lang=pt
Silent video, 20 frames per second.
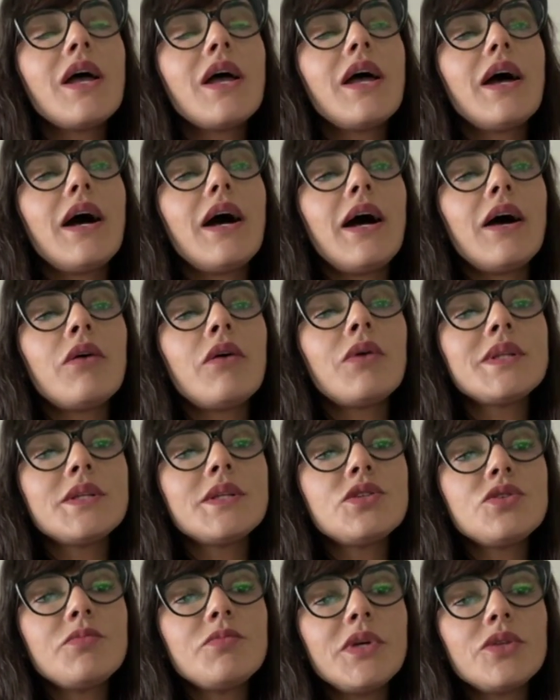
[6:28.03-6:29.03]
ao, ao
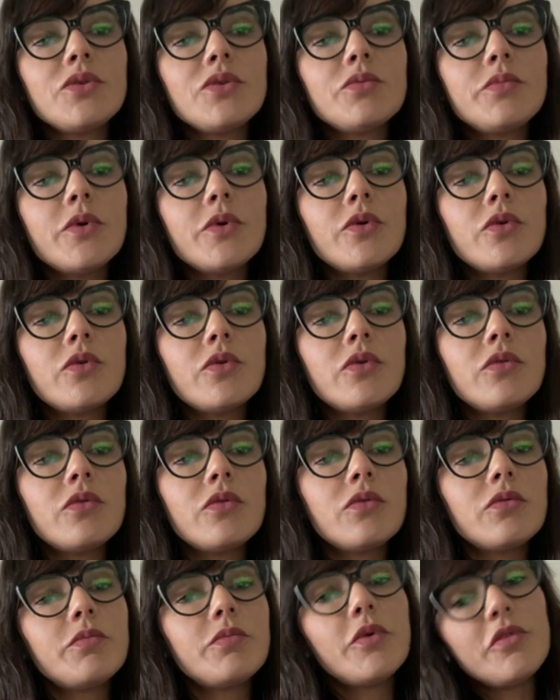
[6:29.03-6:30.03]
atendimento
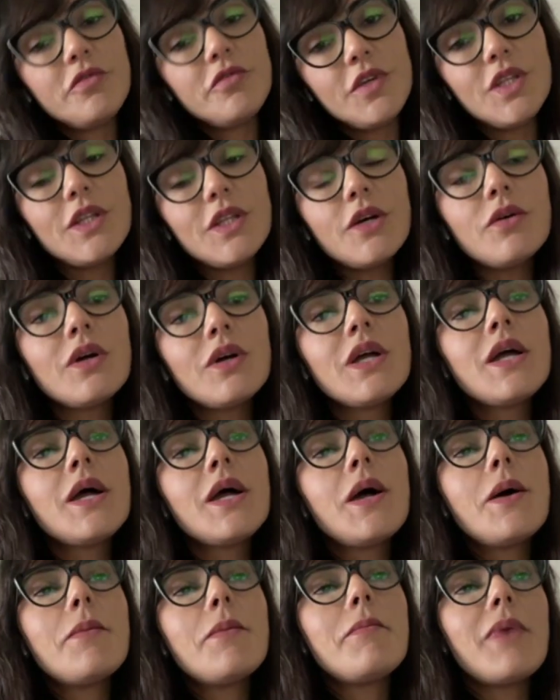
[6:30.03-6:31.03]
por, por vídeo,
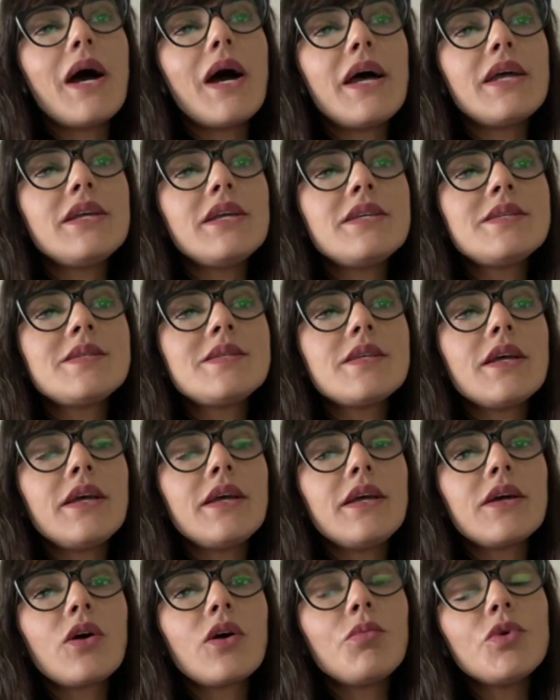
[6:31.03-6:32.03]
mas,
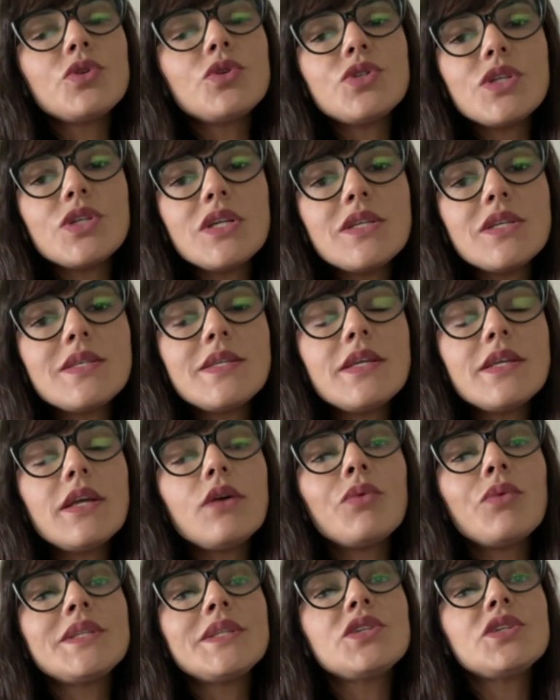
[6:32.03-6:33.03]
é, como eu disse,
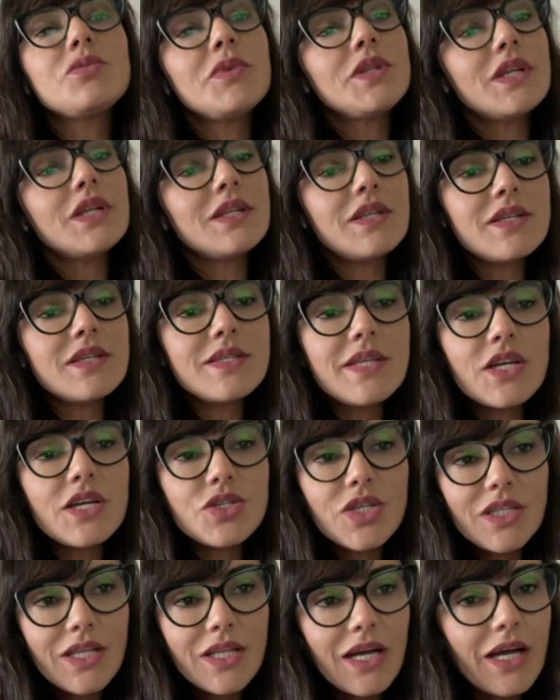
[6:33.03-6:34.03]
o atendimento ele tem que ser
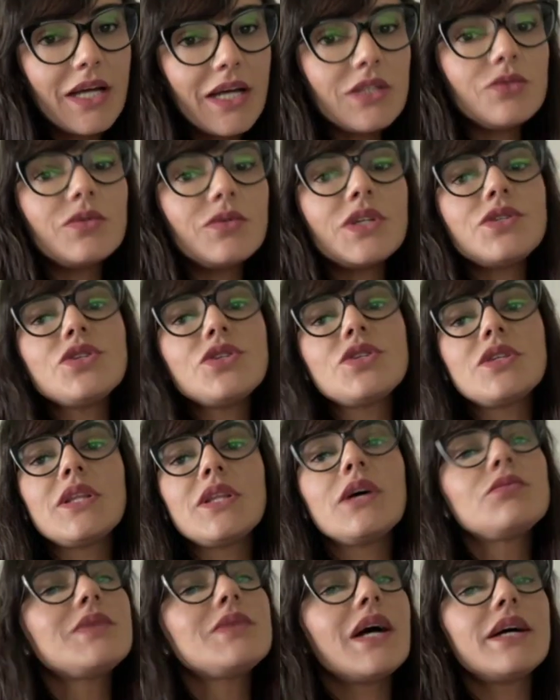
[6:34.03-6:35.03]
agendado, a gente
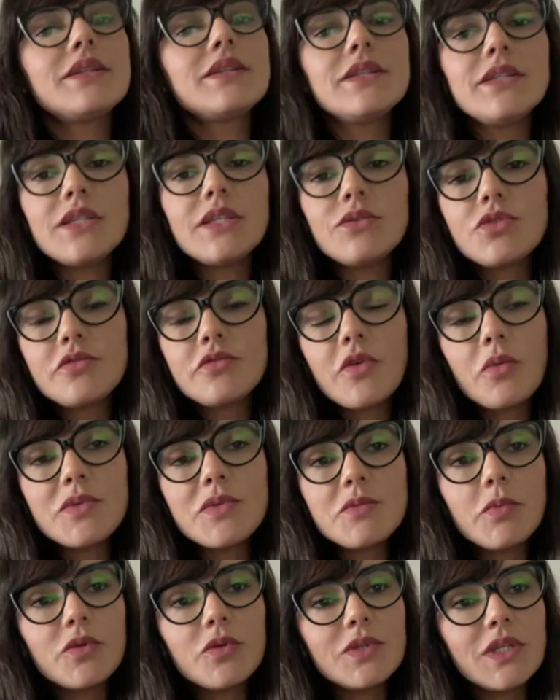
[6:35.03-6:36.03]
não está atendendo de forma
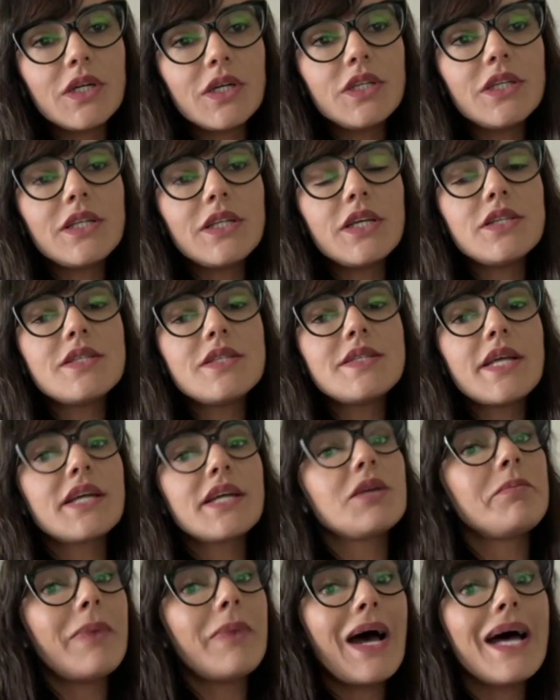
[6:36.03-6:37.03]
espontânea na rede
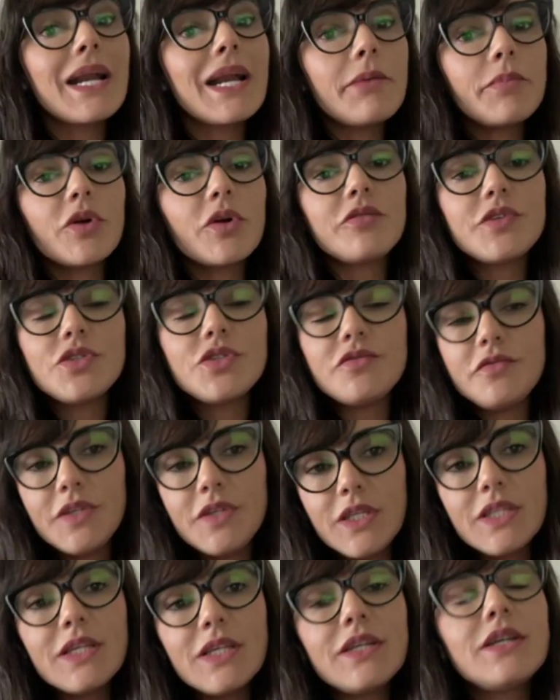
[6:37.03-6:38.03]
SAC para a prova de
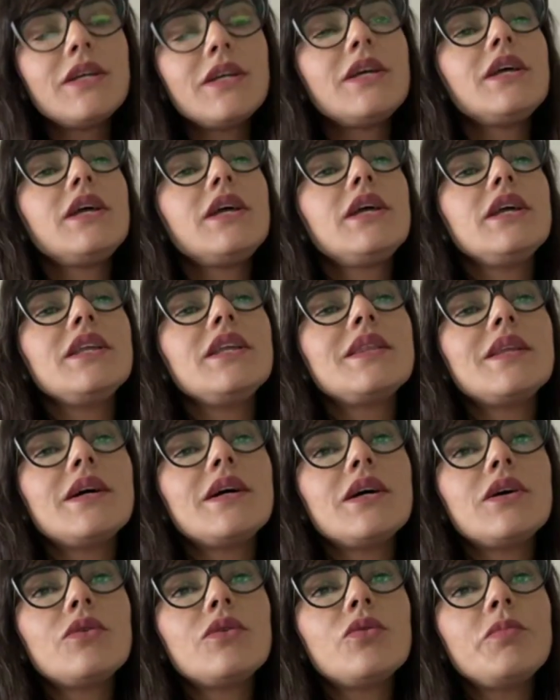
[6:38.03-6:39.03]
vida.
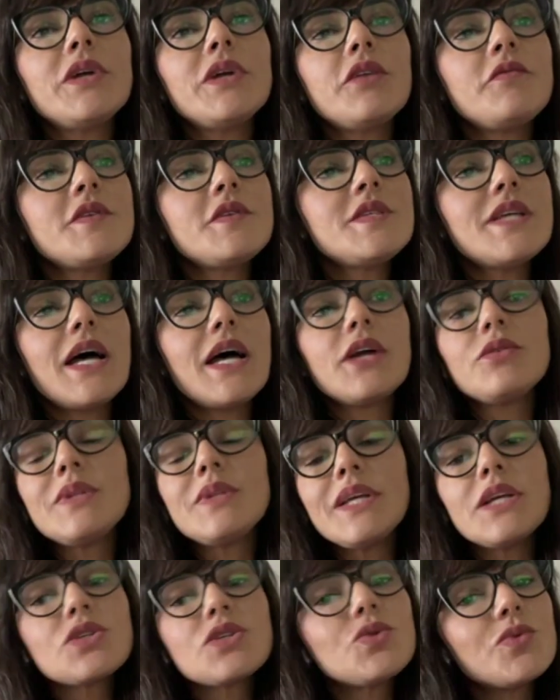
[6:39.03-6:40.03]
Então, o beneficiário
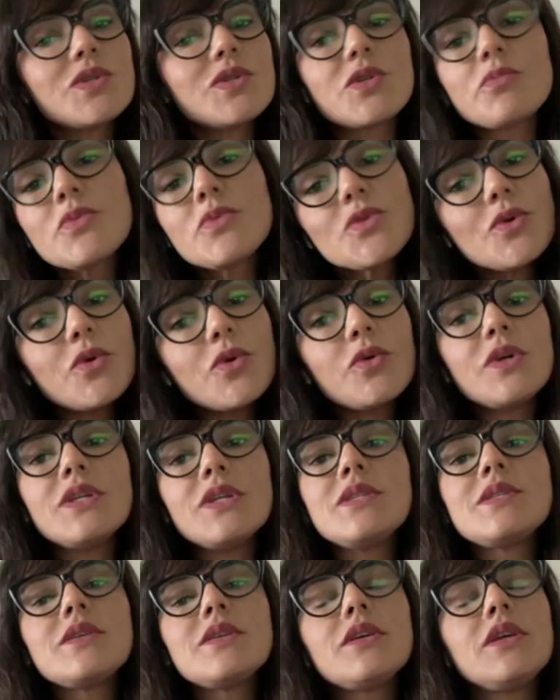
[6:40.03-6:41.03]
tem as duas
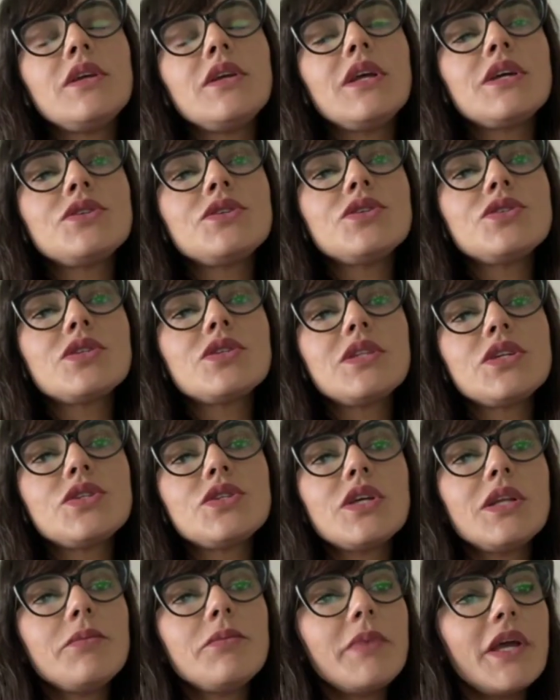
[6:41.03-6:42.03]
opções e a gente
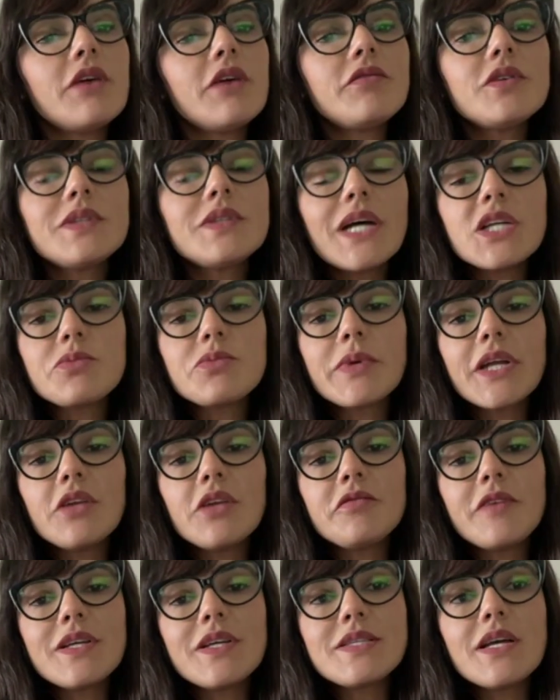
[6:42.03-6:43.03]
deixa ele bem à vontade para que
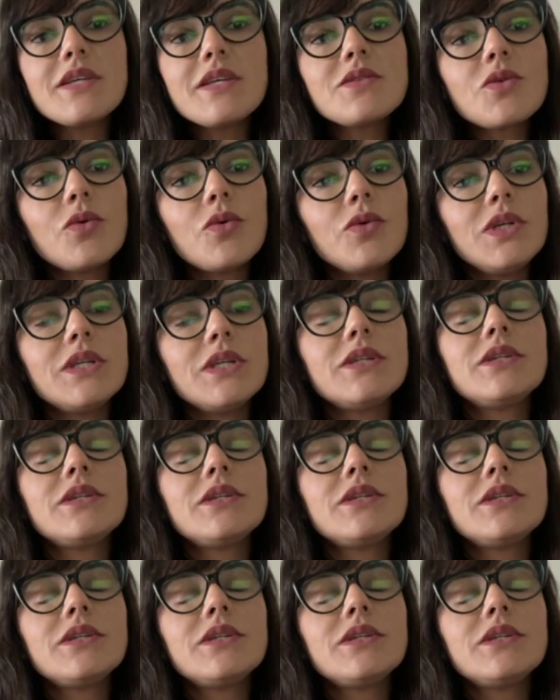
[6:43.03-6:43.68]
ele faça a escolha.